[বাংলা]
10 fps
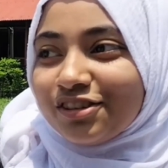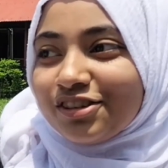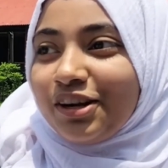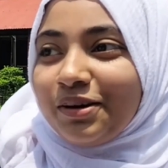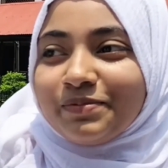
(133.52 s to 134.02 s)

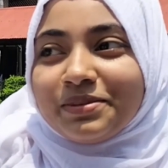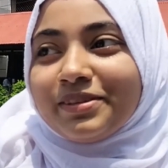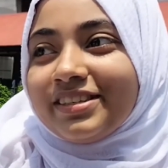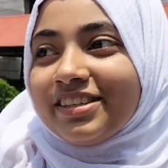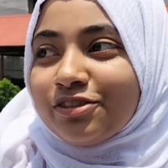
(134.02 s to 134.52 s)
সবচেয়ে
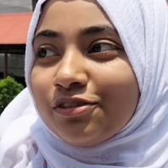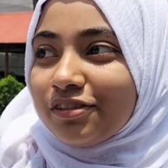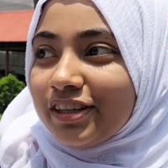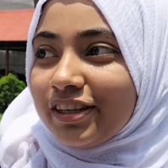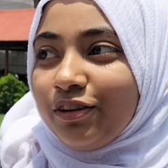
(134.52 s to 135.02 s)
বেশি
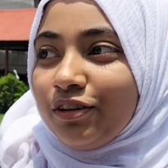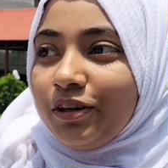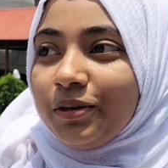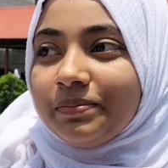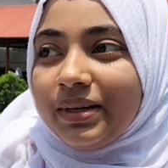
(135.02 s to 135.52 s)
জরুরি হলো
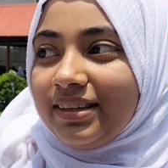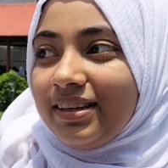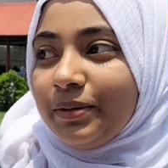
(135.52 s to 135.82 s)
মানে